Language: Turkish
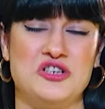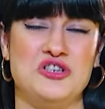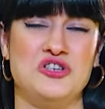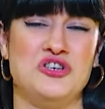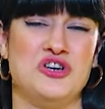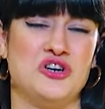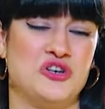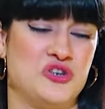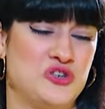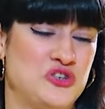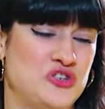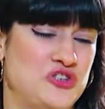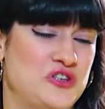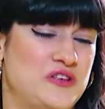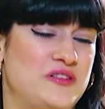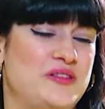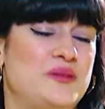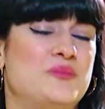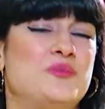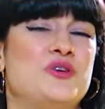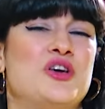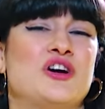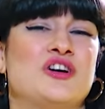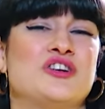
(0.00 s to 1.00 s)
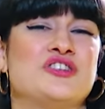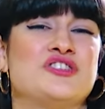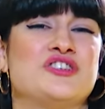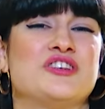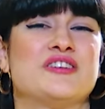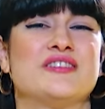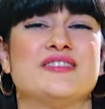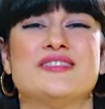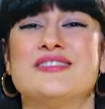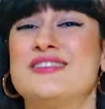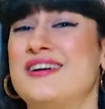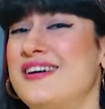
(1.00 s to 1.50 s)
yakışıklı mı
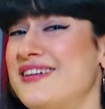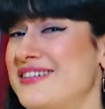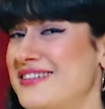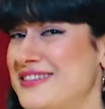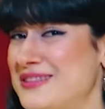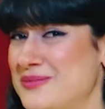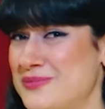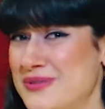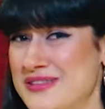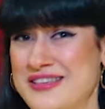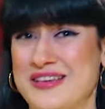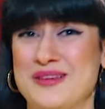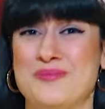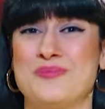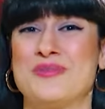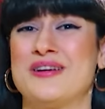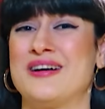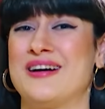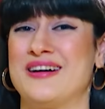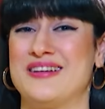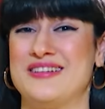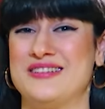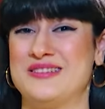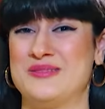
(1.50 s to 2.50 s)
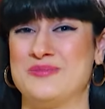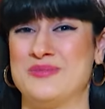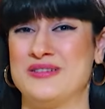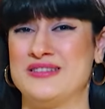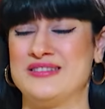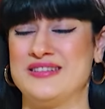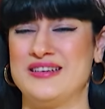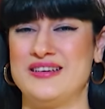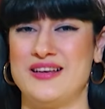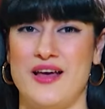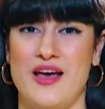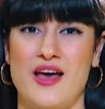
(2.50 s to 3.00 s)
yakışıklı, karizmatik mi
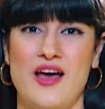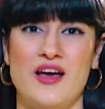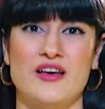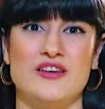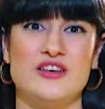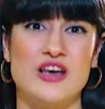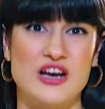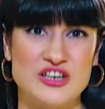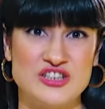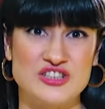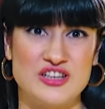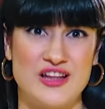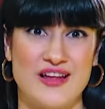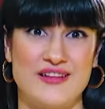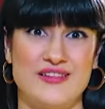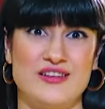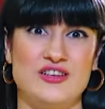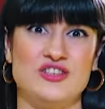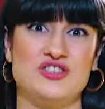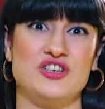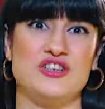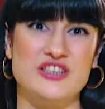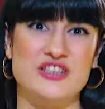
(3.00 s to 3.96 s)
karizmatik, yaşlandıkça